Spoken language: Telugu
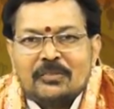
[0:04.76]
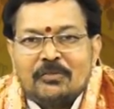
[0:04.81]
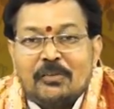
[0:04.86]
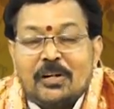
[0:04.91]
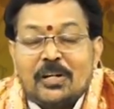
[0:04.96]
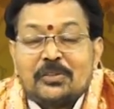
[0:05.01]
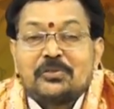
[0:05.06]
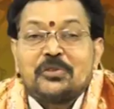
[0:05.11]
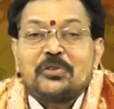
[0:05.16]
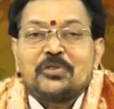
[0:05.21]

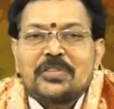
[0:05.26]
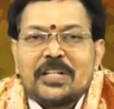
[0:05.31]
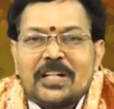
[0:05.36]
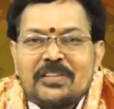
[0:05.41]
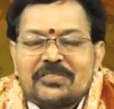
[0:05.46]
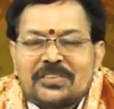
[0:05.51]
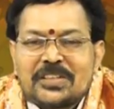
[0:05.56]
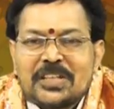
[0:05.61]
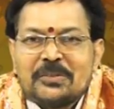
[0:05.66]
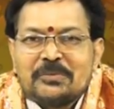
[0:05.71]

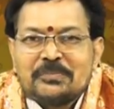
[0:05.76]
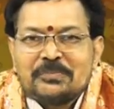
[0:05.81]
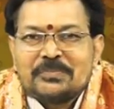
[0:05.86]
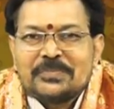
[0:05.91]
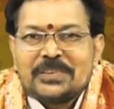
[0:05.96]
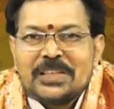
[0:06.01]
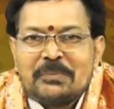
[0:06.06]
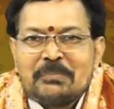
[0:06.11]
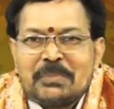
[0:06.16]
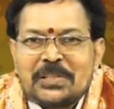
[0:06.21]
వాస్తుశాస్త్రం
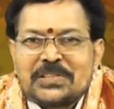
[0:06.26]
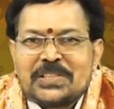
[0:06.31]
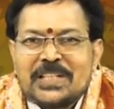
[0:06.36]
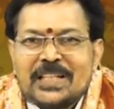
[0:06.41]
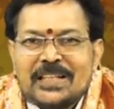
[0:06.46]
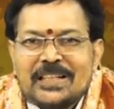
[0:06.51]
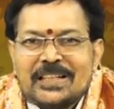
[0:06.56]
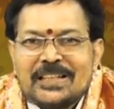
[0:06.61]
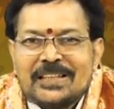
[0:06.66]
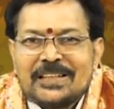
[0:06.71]
ఈ మధ్య
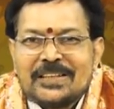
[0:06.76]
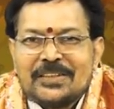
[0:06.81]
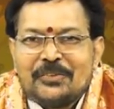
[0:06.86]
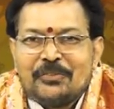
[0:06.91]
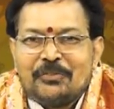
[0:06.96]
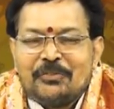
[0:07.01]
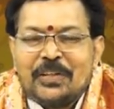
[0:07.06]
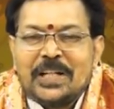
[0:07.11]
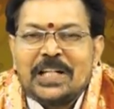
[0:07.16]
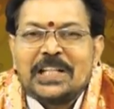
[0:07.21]

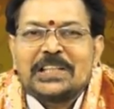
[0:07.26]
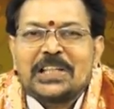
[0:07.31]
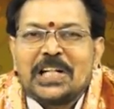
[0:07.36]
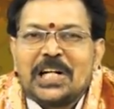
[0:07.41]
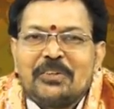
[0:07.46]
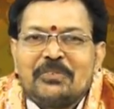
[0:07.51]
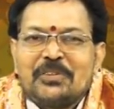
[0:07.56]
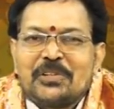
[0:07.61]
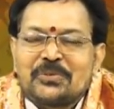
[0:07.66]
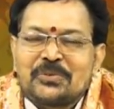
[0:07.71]

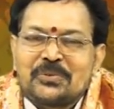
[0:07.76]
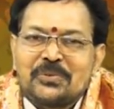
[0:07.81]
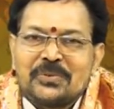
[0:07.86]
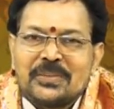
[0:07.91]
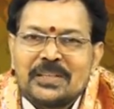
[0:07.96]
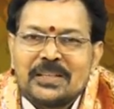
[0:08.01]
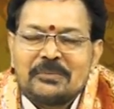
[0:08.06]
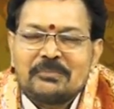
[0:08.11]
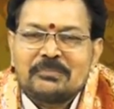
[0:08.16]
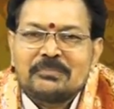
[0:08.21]
విర్రితలలు
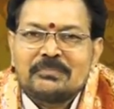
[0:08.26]
వేస్తుంది